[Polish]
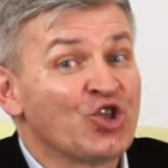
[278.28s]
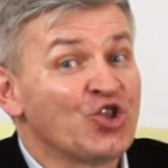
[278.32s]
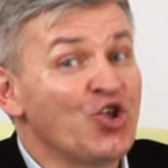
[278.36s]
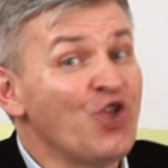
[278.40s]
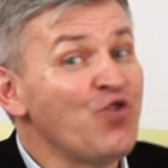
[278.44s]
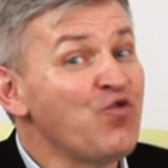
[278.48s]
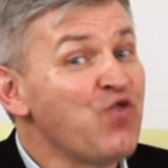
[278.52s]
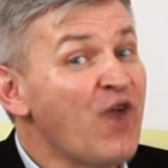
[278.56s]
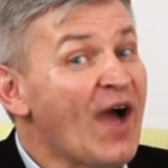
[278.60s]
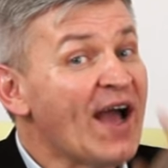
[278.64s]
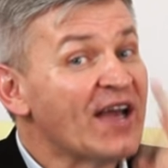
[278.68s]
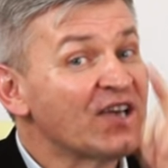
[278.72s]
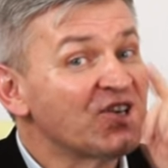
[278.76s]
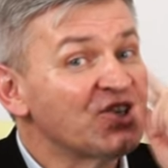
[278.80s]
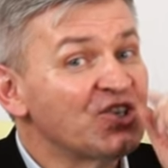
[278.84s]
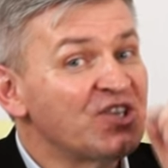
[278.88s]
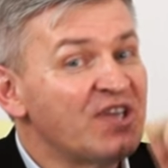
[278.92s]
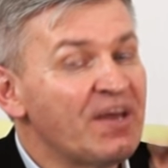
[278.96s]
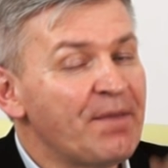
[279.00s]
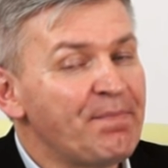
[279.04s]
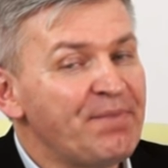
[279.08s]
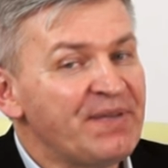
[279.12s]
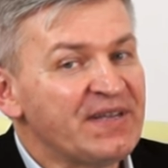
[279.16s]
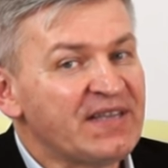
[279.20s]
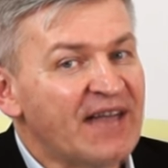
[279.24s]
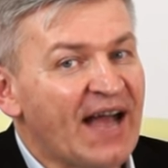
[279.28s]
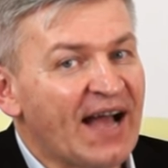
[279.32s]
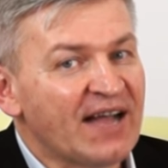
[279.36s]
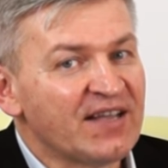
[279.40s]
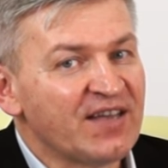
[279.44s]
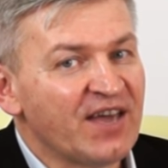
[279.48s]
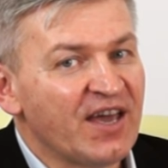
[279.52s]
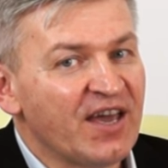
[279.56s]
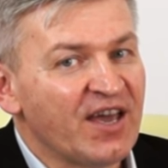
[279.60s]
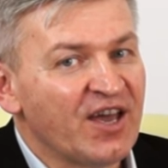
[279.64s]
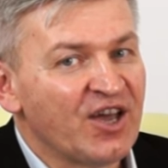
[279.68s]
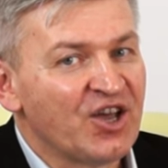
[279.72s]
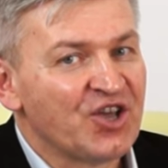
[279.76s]
no właśnie,
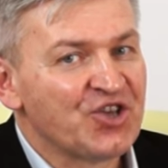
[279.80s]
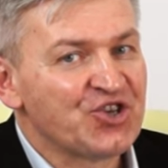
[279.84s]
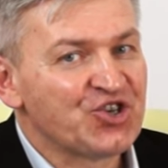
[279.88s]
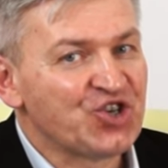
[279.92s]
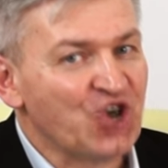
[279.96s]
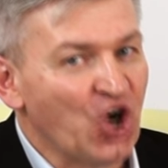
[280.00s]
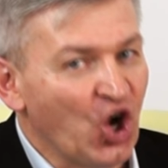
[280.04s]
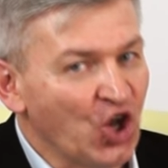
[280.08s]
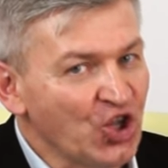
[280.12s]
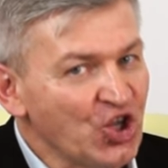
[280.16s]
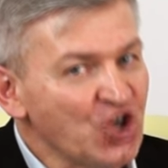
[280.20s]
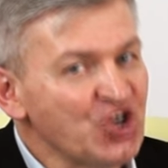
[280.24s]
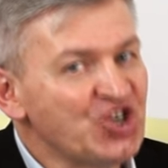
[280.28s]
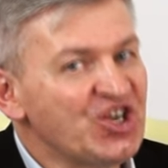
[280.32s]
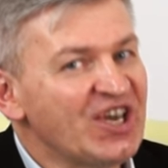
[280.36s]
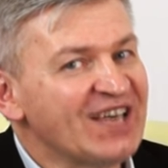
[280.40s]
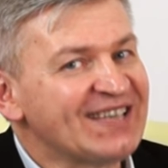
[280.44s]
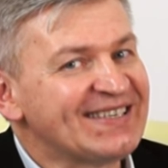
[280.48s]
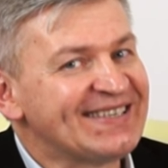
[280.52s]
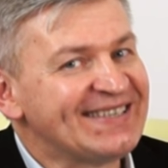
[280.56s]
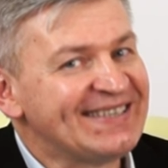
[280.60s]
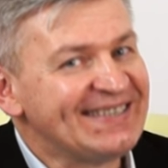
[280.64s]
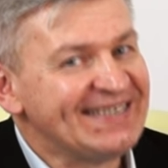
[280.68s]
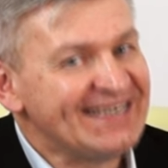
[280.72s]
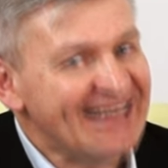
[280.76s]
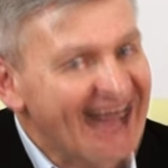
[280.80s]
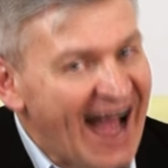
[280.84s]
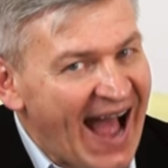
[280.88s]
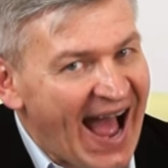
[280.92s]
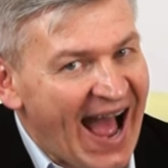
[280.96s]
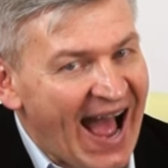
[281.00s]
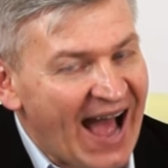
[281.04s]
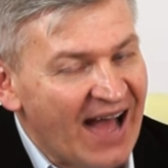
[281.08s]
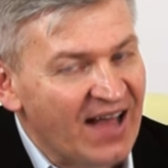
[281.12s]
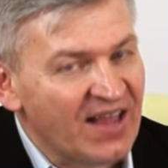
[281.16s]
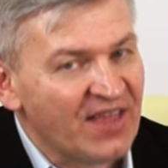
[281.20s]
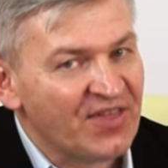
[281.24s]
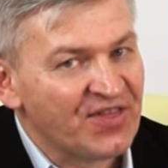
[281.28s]
pytanie, czy ono się
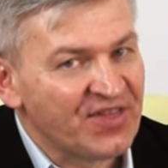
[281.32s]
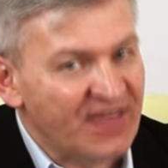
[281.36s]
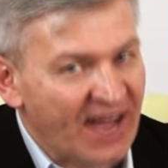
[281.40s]
zna